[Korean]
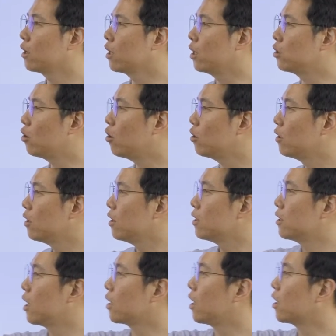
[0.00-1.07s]
그래서
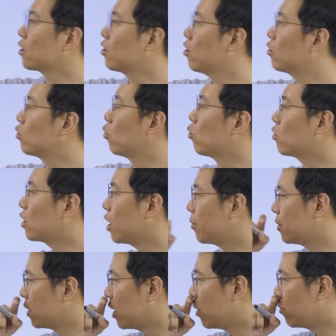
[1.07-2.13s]
삼각형
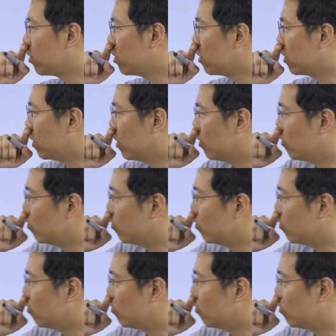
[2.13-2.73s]
동그라미인 사람들은